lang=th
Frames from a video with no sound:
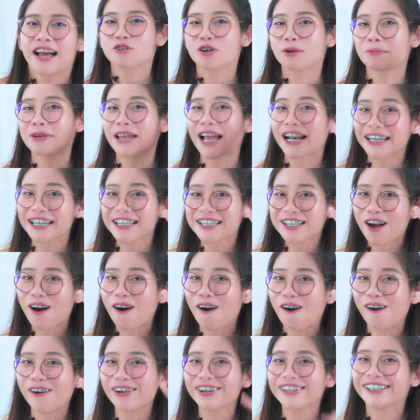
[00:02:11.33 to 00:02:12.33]
ส่วนพยางค์ที่ส
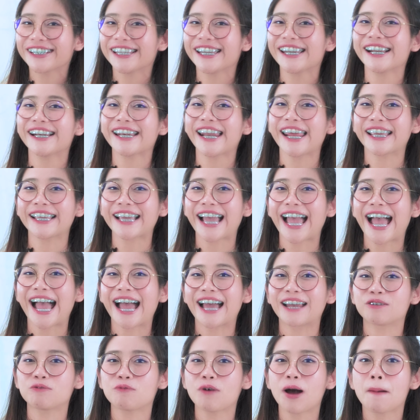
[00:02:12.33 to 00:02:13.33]
องที่เด็กๆ
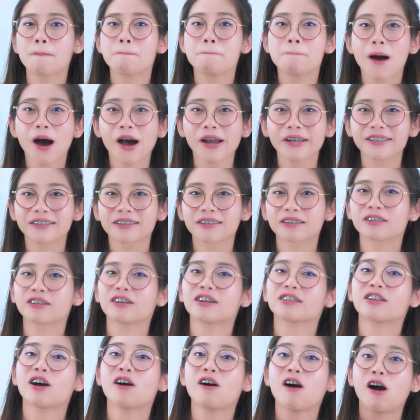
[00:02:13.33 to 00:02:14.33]
อ่านว่าม่อน
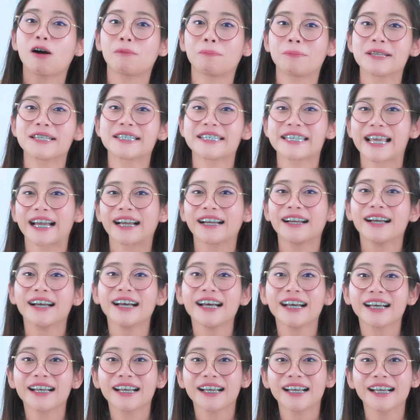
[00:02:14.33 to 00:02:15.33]
ก็ต้องออกเป็นเสียง
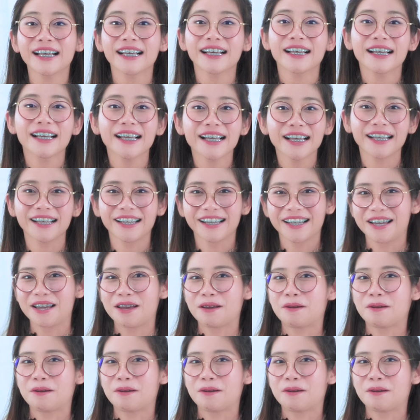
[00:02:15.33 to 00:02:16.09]
เออเออเออ